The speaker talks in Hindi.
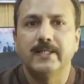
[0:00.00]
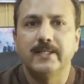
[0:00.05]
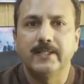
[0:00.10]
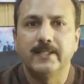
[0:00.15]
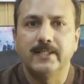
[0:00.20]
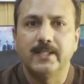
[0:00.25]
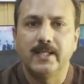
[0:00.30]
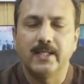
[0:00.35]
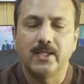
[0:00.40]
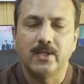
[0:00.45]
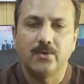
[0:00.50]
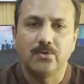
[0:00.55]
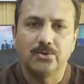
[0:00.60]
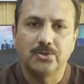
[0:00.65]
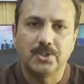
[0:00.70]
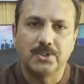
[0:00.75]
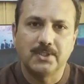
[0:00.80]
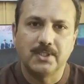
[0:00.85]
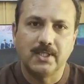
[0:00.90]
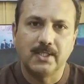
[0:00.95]
ख़रीदने की
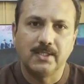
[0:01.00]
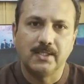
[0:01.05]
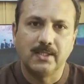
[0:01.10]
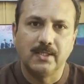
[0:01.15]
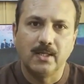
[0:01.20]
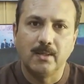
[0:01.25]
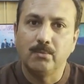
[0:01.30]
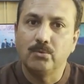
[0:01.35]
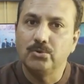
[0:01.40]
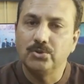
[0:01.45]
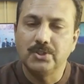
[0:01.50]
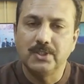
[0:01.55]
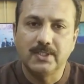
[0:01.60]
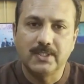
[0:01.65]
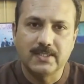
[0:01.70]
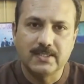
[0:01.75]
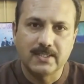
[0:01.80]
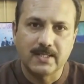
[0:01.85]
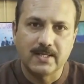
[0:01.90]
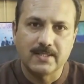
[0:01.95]
कोशिश करते हैं अब खुशी
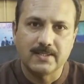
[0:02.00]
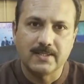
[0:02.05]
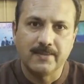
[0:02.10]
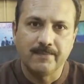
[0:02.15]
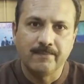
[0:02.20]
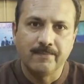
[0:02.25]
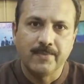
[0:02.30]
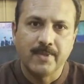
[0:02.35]
किस तरह से